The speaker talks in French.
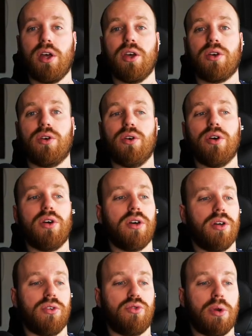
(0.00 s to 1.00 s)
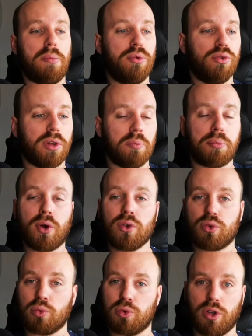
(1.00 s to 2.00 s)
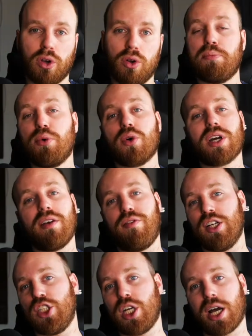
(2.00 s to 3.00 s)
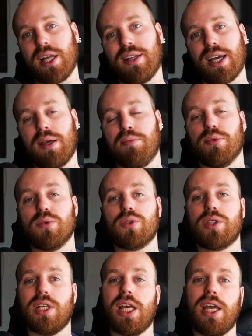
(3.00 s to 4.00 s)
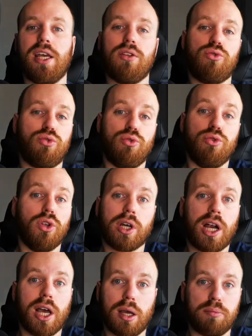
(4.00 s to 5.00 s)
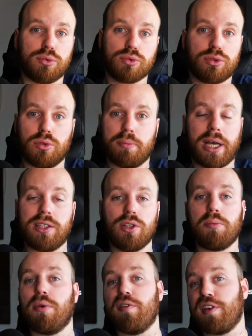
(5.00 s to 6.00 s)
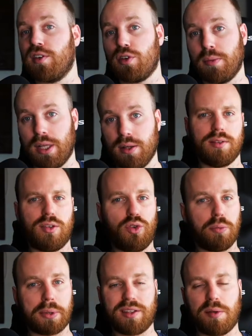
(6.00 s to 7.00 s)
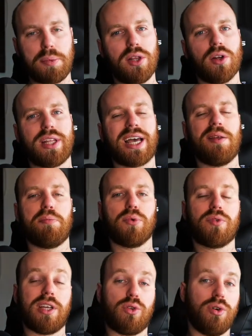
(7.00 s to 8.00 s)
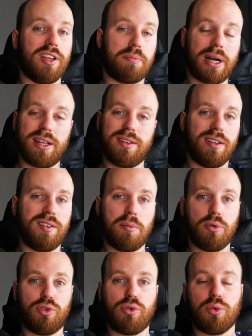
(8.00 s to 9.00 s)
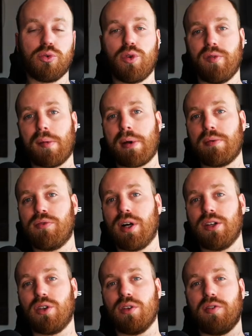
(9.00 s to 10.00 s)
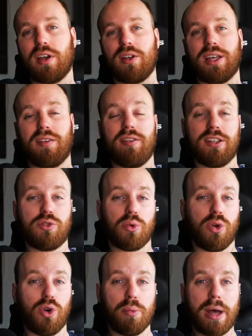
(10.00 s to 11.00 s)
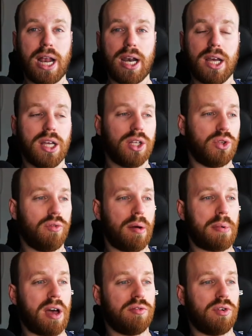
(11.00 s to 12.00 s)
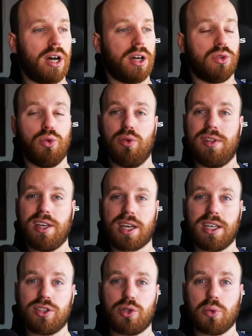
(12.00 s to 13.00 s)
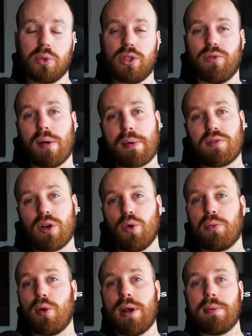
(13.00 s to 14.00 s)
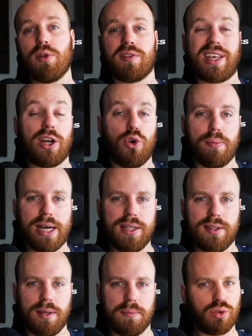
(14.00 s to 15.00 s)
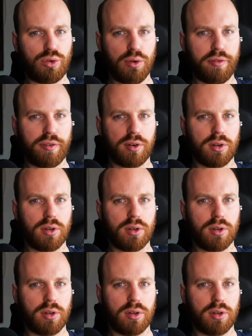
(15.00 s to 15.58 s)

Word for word: que euh, tu as besoin de prendre ton temps pour réfléchir à ta réponse et tu lui donneras la réponse euh, par exemple en fin de semaine. Si tu te précipites dans ta réponse et que tu laisses parler tes émotions, tu vas pas avoir le temps de faire une réflexion globale, tu vas pas avoir de direction et tu vas pas voir le problème dans sa globalité. Souffle,